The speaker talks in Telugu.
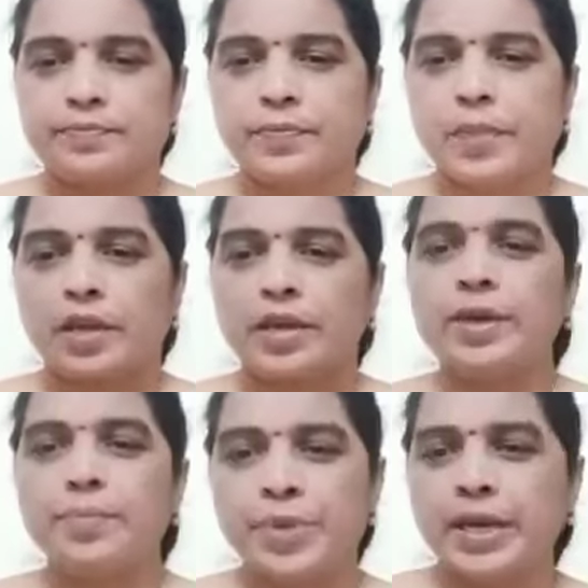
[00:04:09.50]
ఏం
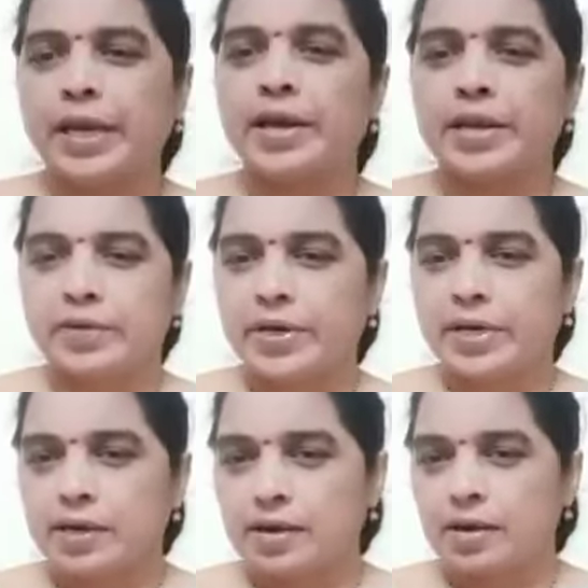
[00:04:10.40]
పీకారు ఇరవై
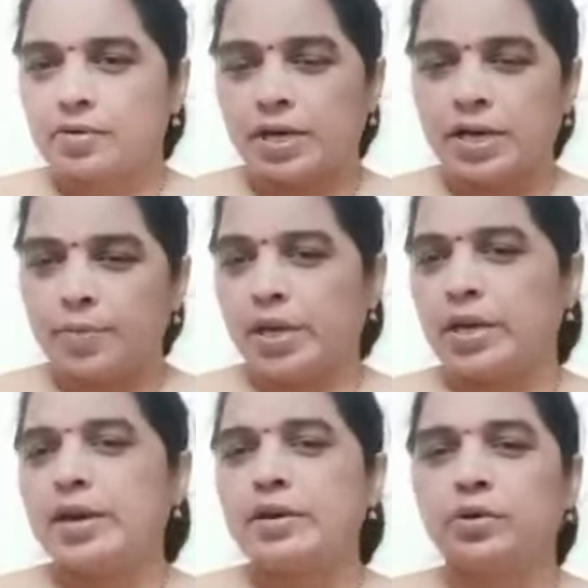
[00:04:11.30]
నెలల్లో అని నేను
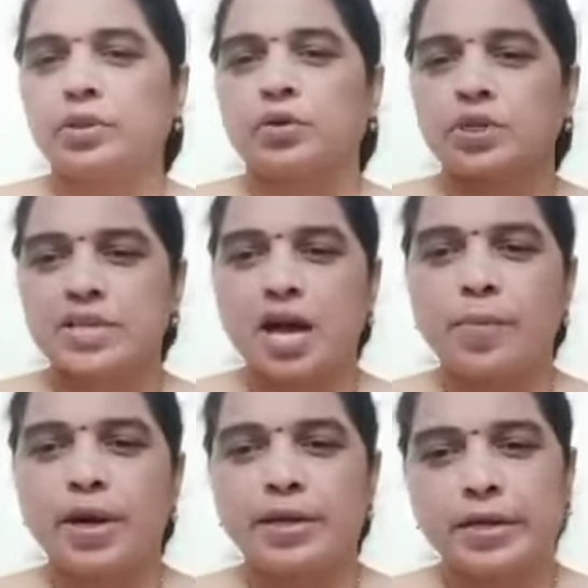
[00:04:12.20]
అడుగుతున్నా ఒక
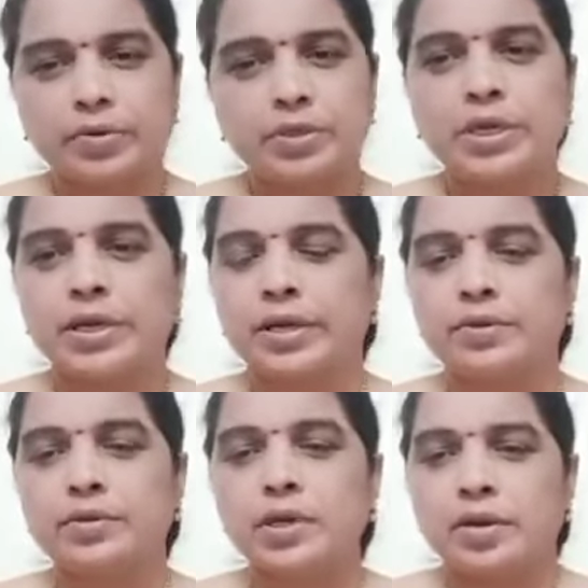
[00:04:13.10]
సామాన్య గృహిణిని నేను
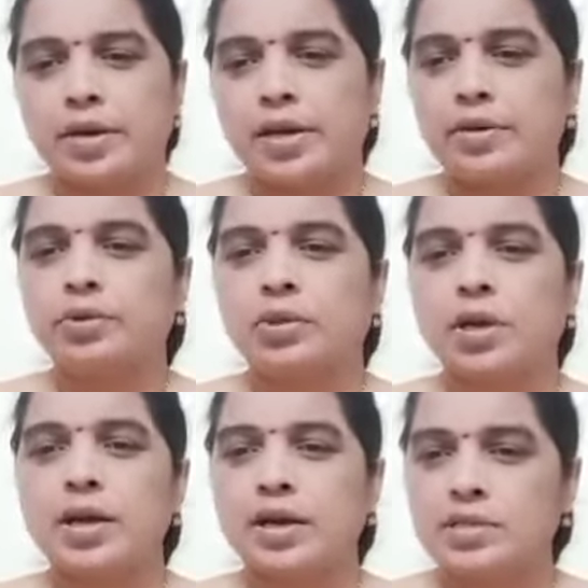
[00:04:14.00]
నేను అడుగుతున్నా
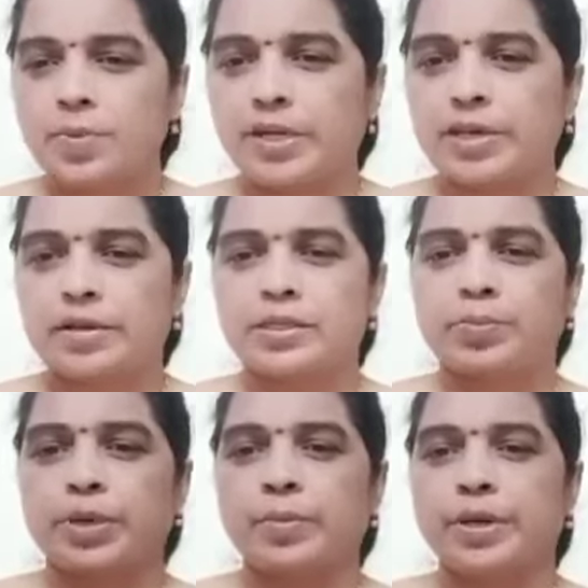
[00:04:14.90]
నాకు సమాధానం చెప్పండి
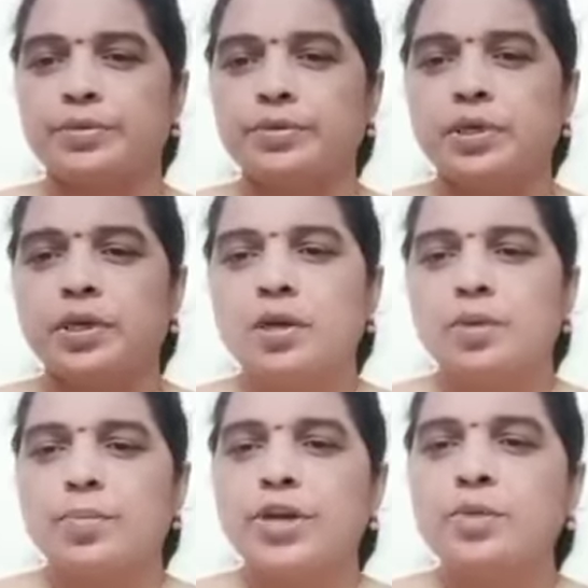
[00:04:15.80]
మీరు
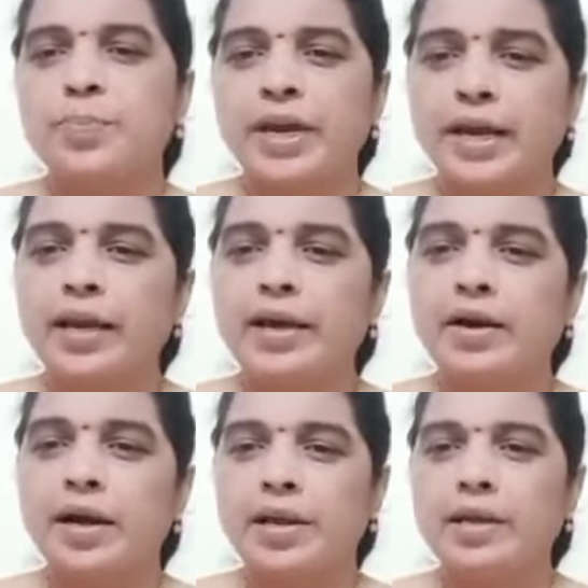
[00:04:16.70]
మీరు పీకలేరు
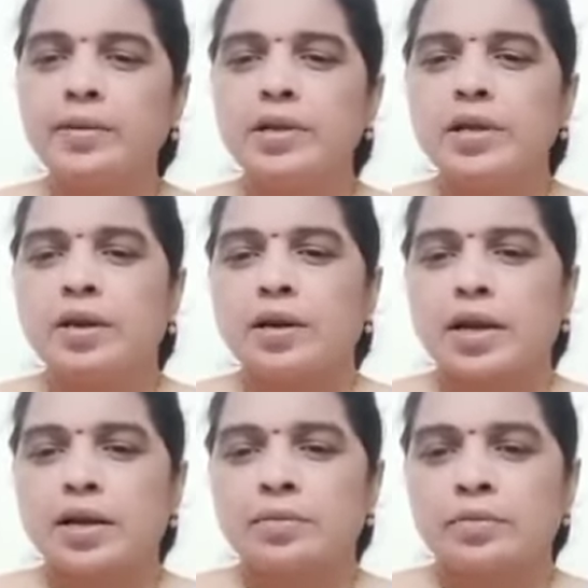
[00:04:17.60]
కానీ
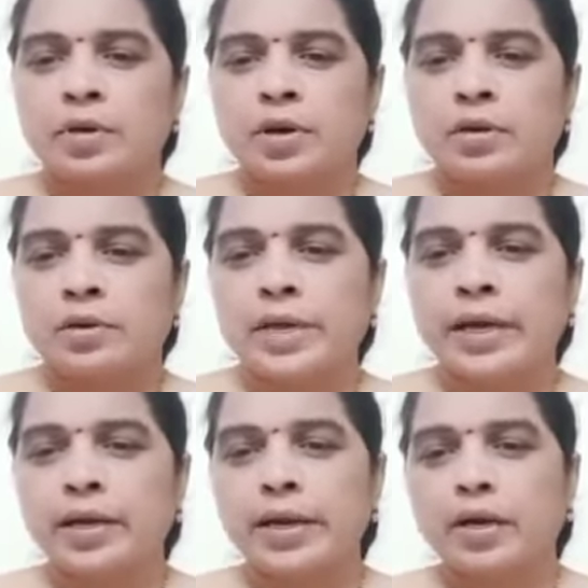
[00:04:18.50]

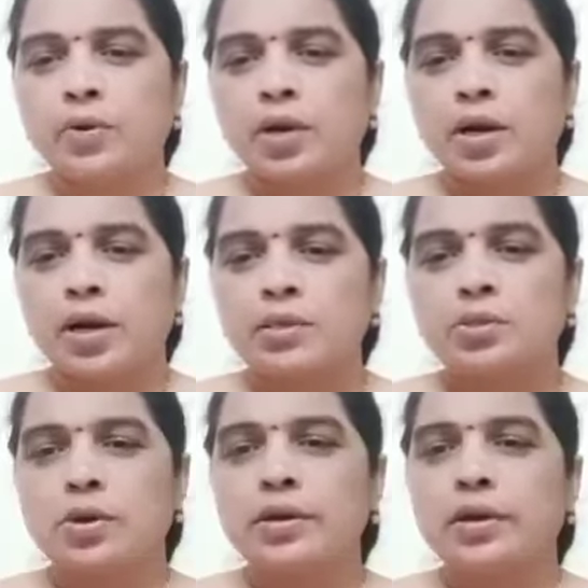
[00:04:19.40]
ఎక్కడెక్కడున్న
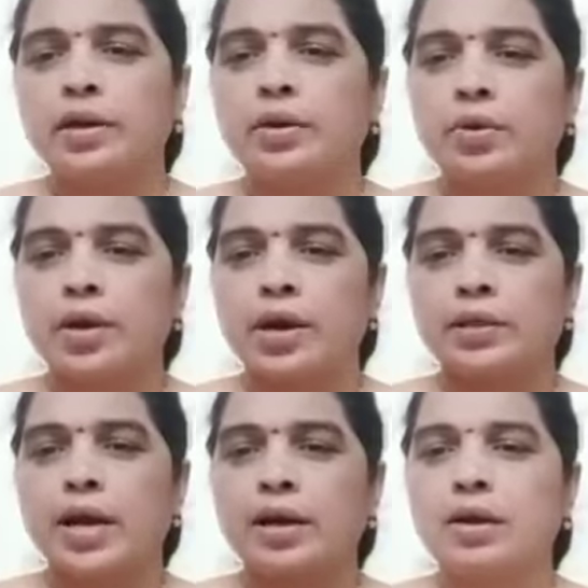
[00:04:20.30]
ఆస్తులన్నిటినీ కూడా
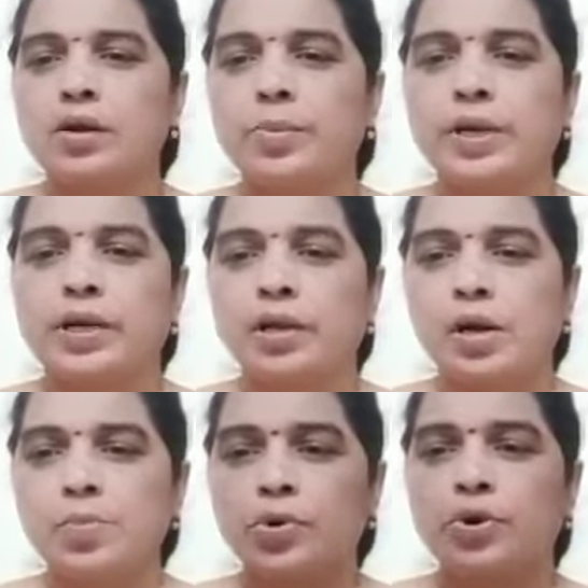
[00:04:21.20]
తాకట్లు పెట్టి అమ్ముకొని